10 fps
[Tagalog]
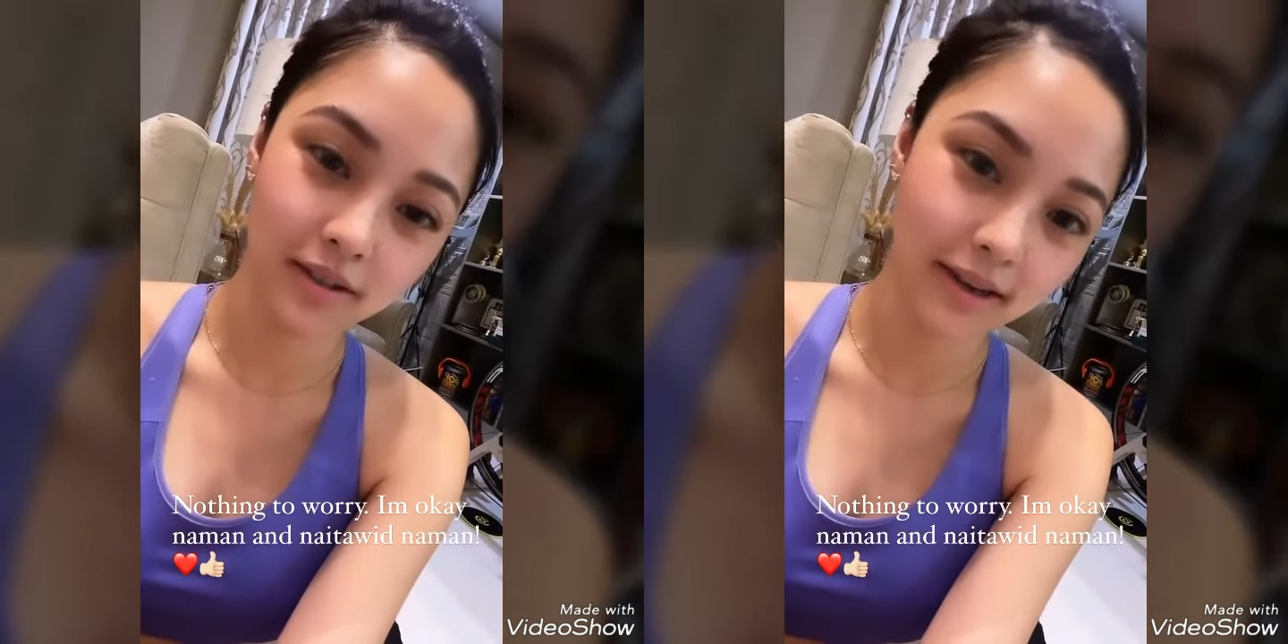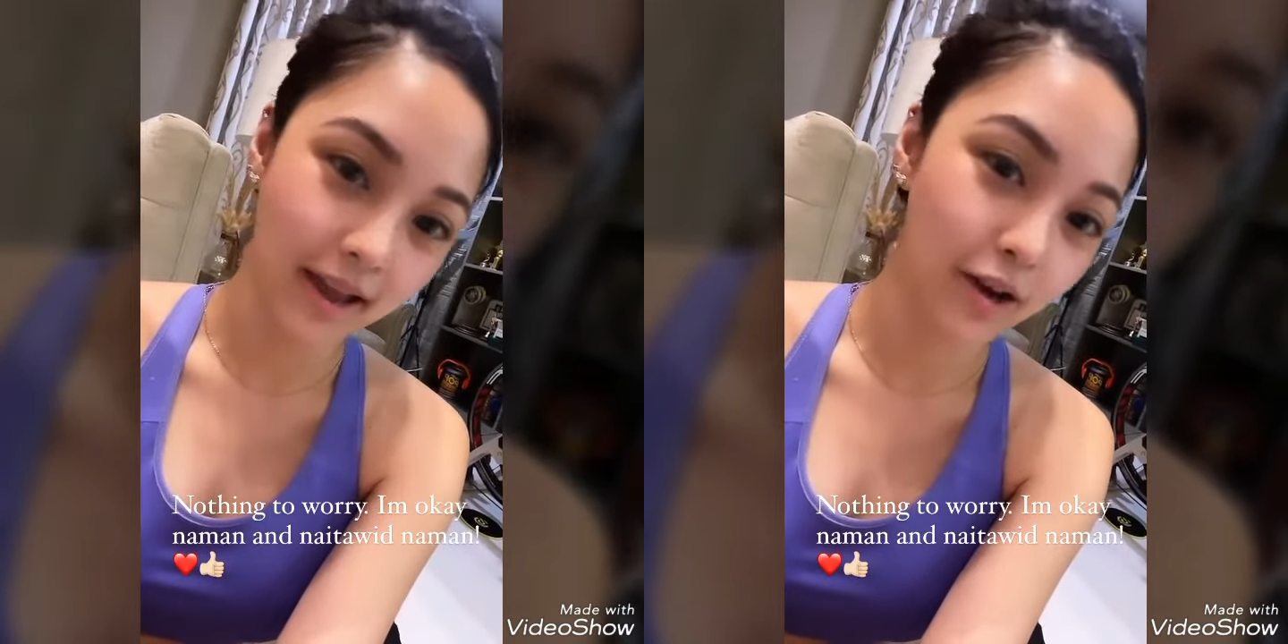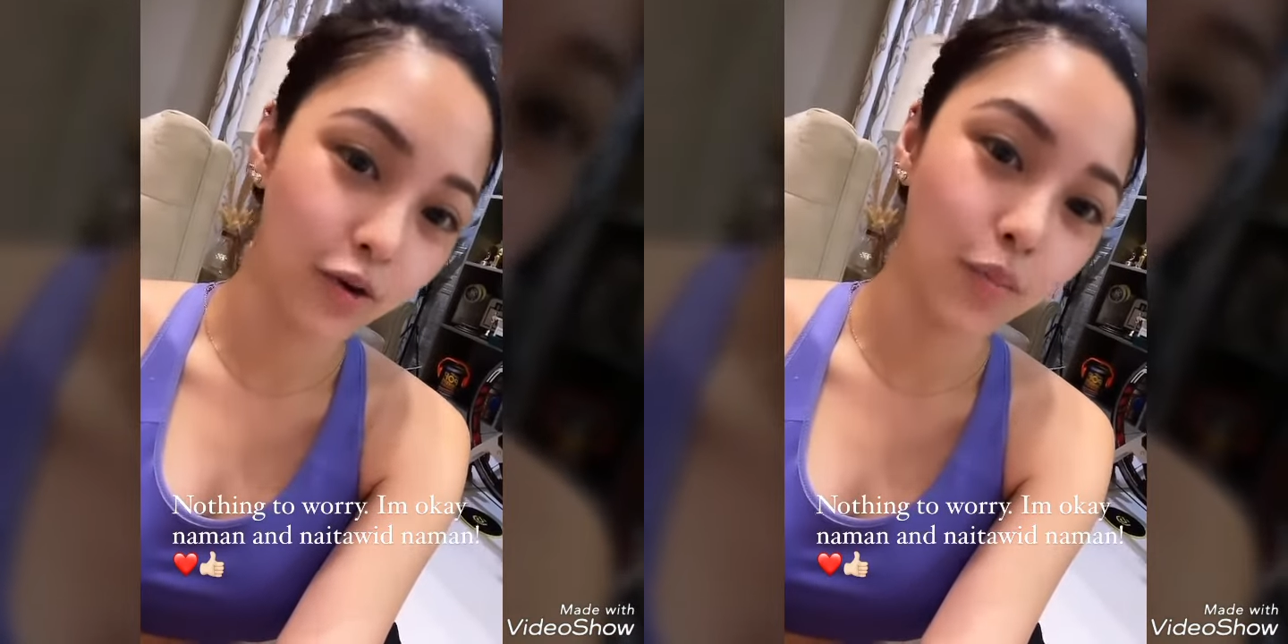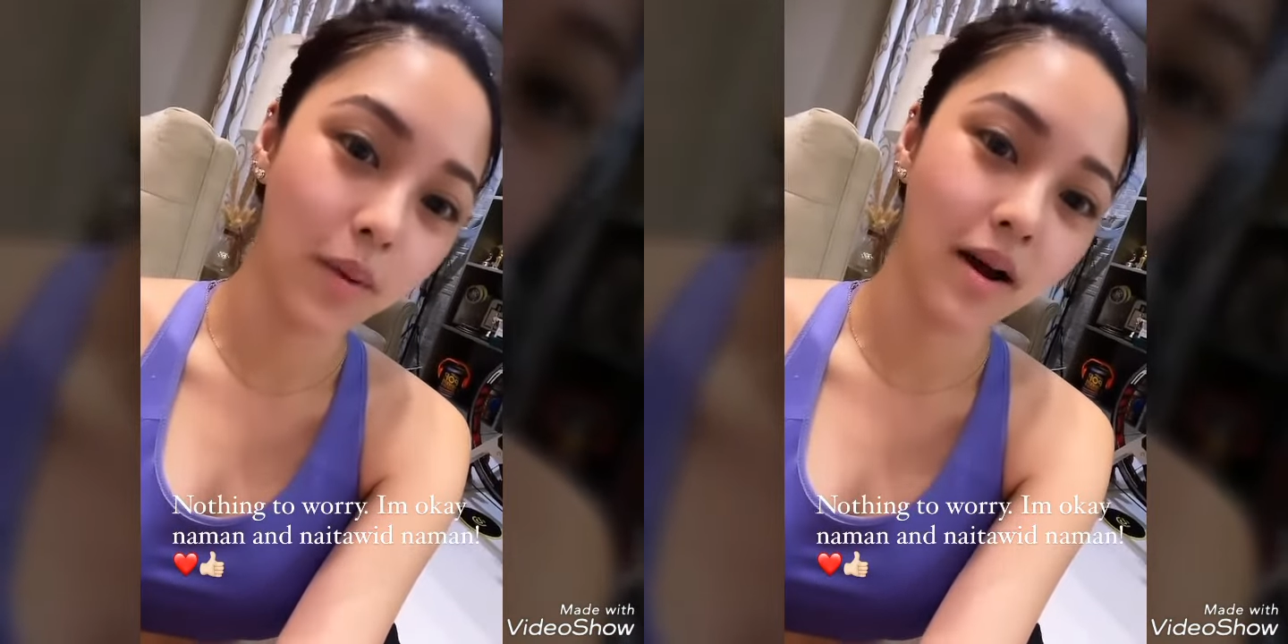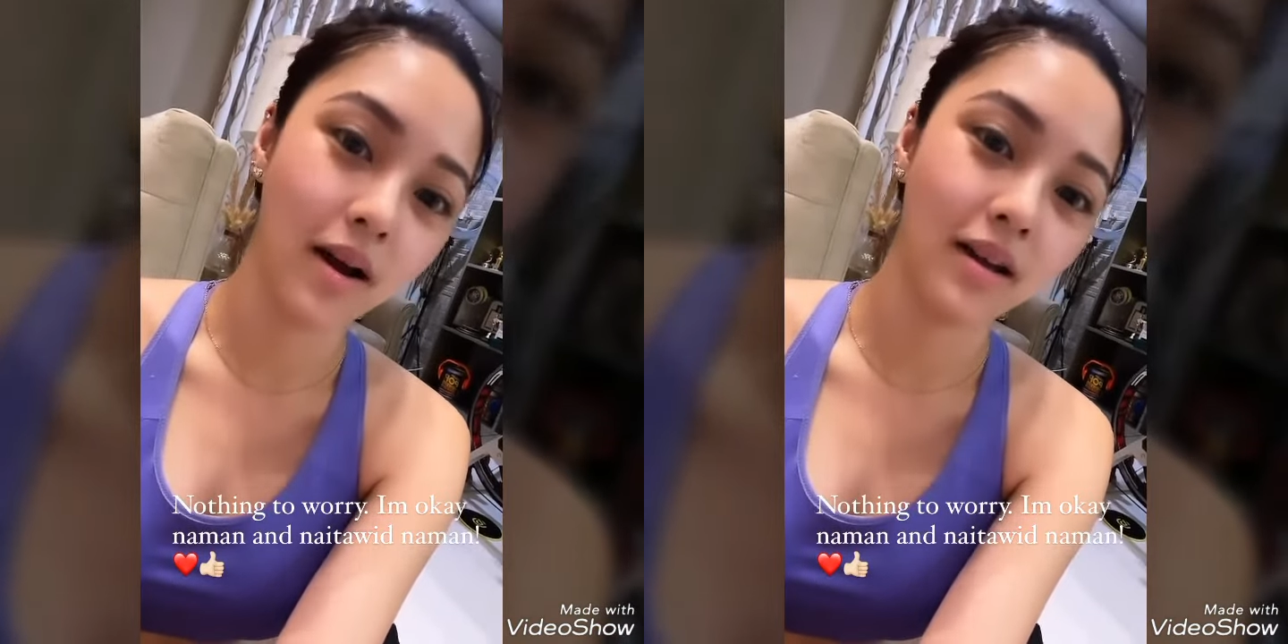yeah,
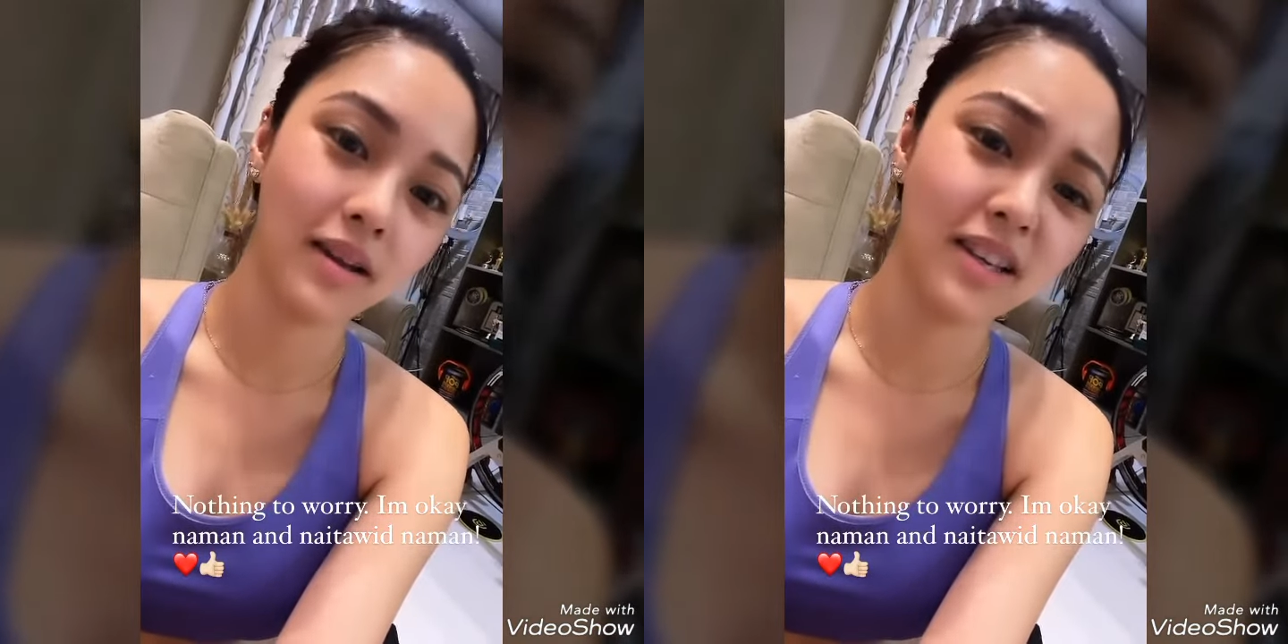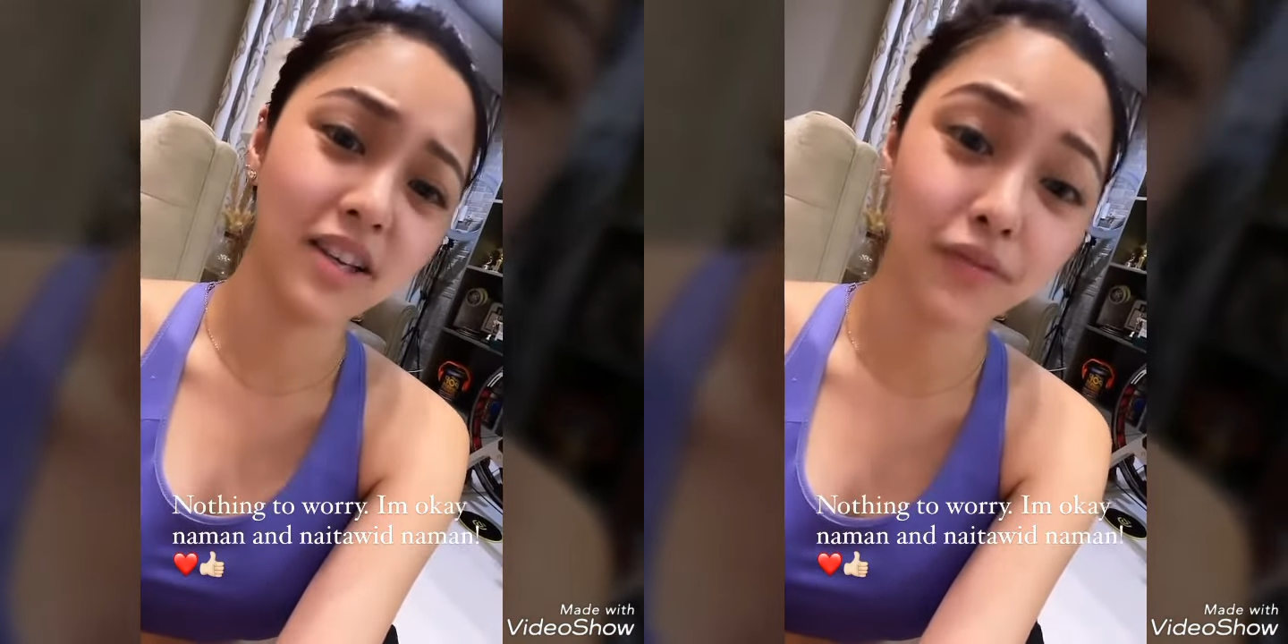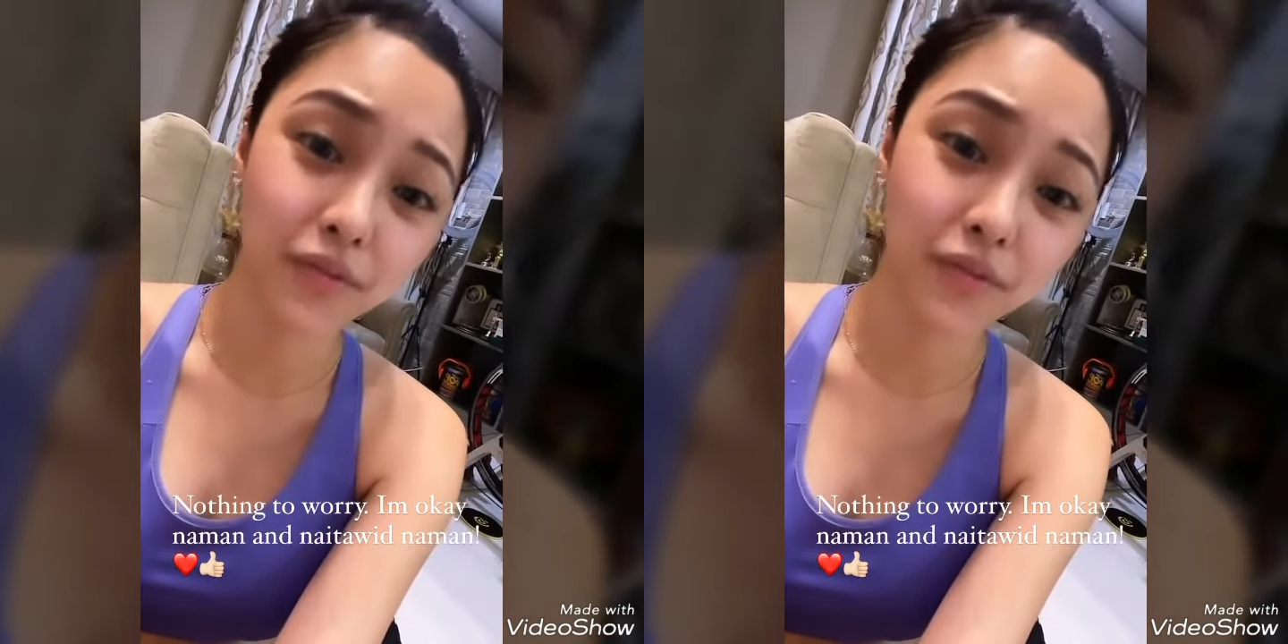luma, hindi